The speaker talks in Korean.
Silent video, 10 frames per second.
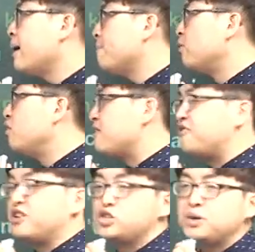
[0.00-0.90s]
and Blue
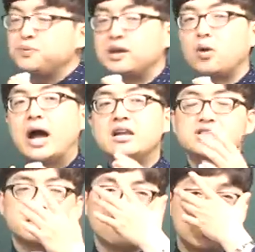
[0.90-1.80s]
Shift라고
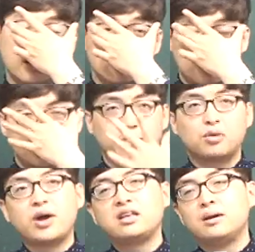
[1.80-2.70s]
알려져 있대. 네가 생각해봐.
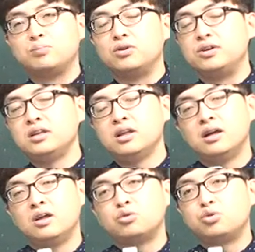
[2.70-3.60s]
Red and Blue는
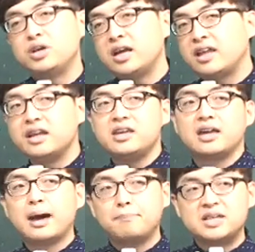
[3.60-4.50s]
소리에 대한
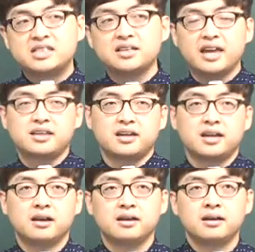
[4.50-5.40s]
얘기야? 빛에 대한
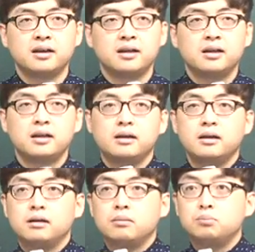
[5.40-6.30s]
얘기야?
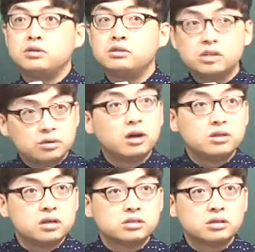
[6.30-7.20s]
빛에
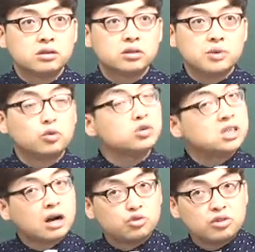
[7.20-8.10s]
대한 얘기지. 그럼 이러고
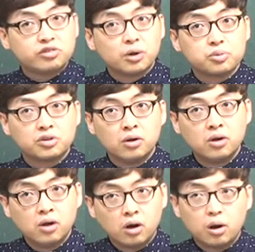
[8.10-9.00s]
시작할 수 있어? 없어?
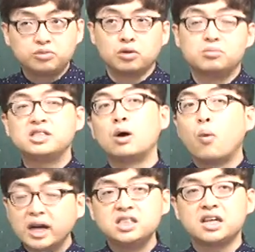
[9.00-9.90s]
없어. 그럼
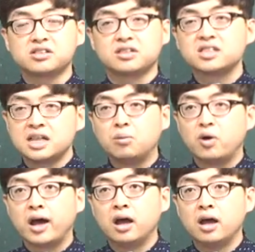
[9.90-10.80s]
시작은 확실해졌다. 시작은
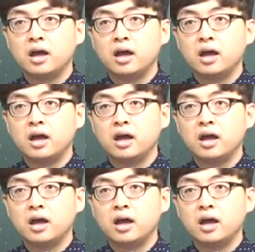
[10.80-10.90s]
뭐야?